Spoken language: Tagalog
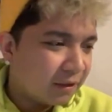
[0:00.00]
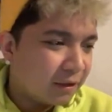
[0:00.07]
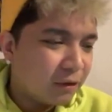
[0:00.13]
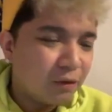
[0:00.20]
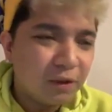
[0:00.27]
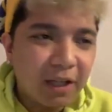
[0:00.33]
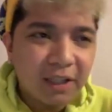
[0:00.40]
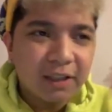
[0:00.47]

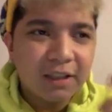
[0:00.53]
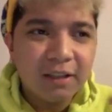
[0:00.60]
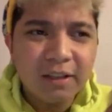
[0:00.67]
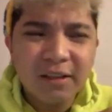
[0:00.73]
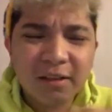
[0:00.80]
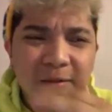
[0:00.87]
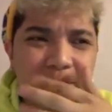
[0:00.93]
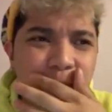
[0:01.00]
yung
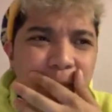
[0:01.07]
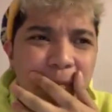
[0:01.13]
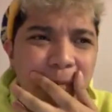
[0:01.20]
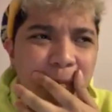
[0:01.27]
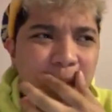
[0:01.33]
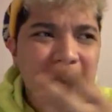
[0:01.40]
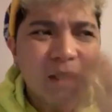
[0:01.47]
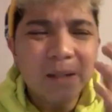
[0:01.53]
dating
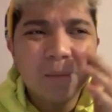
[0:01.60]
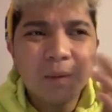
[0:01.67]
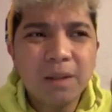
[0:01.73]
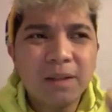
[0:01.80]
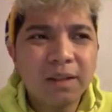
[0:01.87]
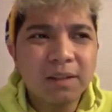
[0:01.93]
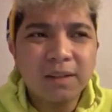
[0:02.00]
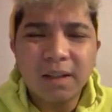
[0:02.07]
pinipig,
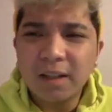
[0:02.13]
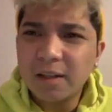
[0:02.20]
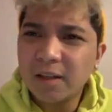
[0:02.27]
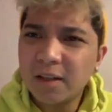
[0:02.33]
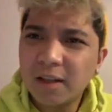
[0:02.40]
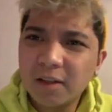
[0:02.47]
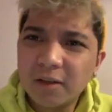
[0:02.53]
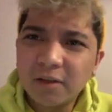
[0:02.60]
tas
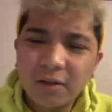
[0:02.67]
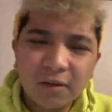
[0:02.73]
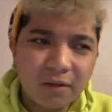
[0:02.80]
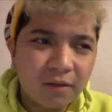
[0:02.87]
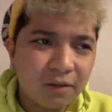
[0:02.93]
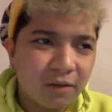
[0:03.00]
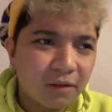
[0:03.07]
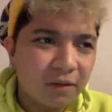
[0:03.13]
naging ano,
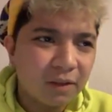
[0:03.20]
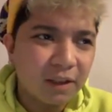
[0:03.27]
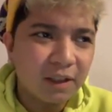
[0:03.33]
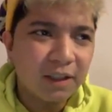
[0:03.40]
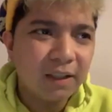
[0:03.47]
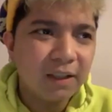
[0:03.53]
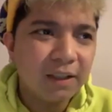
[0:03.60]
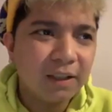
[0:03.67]

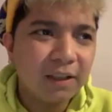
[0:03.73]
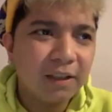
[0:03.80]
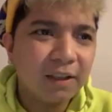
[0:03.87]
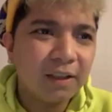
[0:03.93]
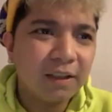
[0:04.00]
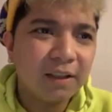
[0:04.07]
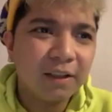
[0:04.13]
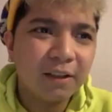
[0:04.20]
Naging
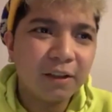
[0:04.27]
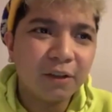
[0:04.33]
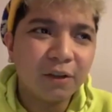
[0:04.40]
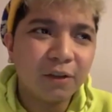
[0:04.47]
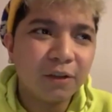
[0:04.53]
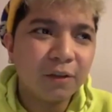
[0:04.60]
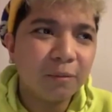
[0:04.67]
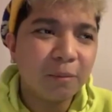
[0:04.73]

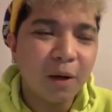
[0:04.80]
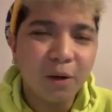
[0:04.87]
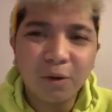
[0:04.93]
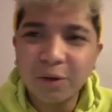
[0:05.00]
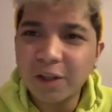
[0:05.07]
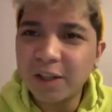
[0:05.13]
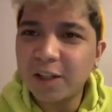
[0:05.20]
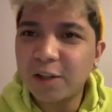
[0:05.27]
pang
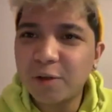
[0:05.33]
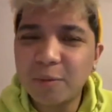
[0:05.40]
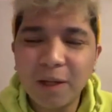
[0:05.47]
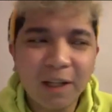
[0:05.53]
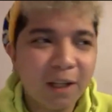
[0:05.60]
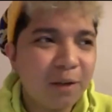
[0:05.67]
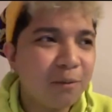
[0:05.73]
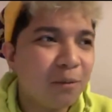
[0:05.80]
Korean
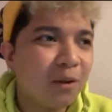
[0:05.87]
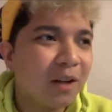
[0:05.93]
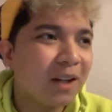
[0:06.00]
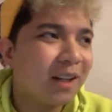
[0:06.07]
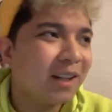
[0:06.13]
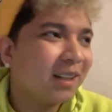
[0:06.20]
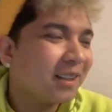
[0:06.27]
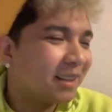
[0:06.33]
novela yung mukha.
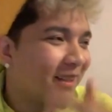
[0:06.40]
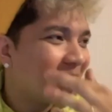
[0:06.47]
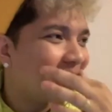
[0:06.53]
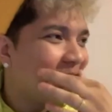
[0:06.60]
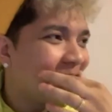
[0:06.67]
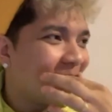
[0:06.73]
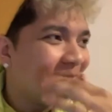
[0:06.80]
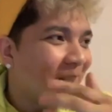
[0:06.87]

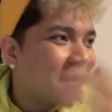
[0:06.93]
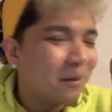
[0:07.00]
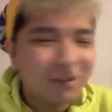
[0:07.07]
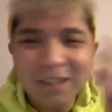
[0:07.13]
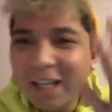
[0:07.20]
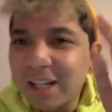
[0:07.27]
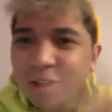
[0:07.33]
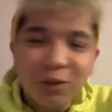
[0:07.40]

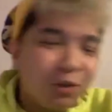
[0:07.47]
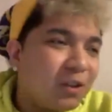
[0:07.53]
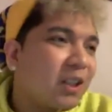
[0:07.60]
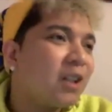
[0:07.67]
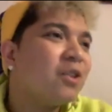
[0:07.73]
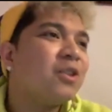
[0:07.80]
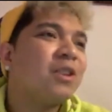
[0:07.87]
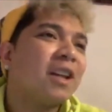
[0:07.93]
Basta nandun siya
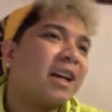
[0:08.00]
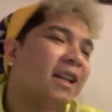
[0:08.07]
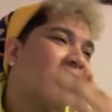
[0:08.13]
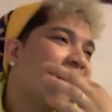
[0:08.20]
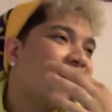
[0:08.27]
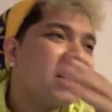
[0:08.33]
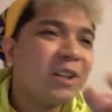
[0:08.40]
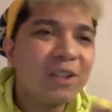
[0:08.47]
noon.
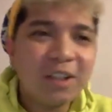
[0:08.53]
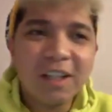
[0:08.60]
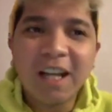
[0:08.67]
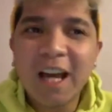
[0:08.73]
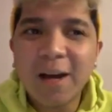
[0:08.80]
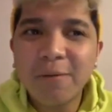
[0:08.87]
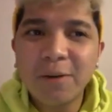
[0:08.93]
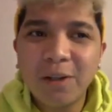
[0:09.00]
Nakita niya yan.
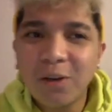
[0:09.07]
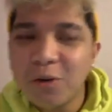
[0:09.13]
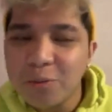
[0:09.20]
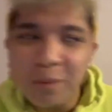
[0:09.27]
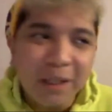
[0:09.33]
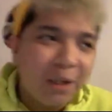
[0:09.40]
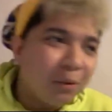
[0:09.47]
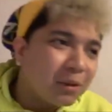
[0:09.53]
Hinahabol ako.
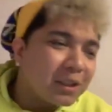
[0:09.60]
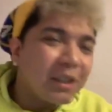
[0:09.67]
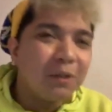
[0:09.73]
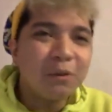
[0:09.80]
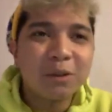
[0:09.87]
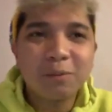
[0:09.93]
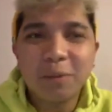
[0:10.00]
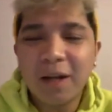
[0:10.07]

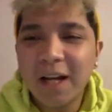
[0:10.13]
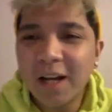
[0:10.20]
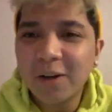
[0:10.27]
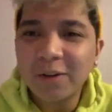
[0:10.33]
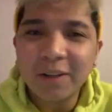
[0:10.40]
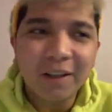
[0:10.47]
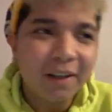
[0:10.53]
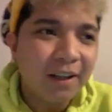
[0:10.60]
Umiiwas-iwas pa nga ako
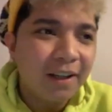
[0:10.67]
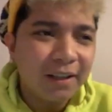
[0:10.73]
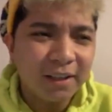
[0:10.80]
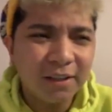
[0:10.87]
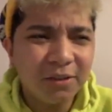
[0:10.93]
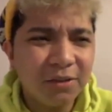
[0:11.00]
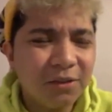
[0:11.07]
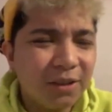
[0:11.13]
eh.
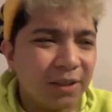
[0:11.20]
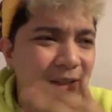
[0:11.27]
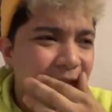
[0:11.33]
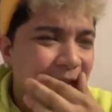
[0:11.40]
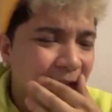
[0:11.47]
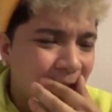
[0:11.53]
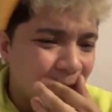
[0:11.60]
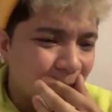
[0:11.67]
Nandun din si
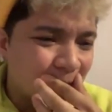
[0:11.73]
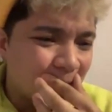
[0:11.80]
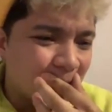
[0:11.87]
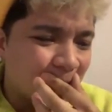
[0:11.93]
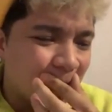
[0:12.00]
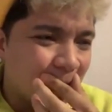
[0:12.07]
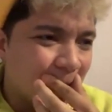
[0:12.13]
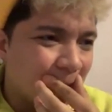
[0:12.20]
ano,
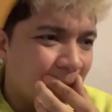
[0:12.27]
si